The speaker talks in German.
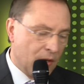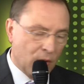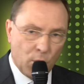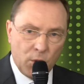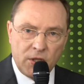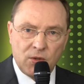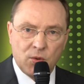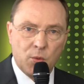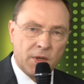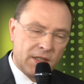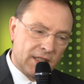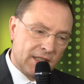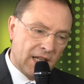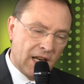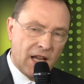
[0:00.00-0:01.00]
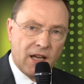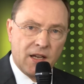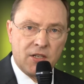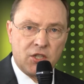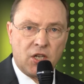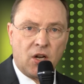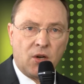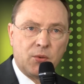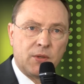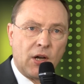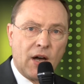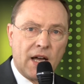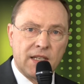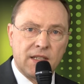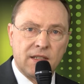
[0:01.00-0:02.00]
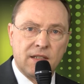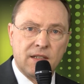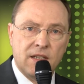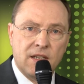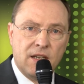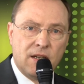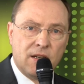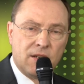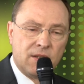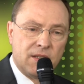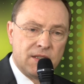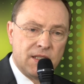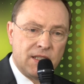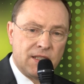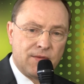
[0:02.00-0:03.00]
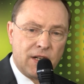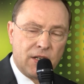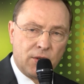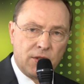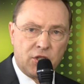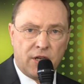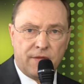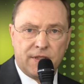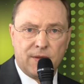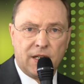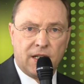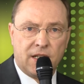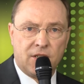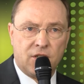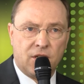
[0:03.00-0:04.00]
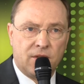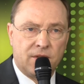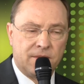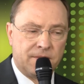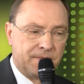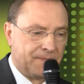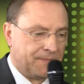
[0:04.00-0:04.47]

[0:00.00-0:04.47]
ruhig über den Tellerrand schauen und auch andere äh, Gesichtsfelder und Geschäftsfelder anschauen.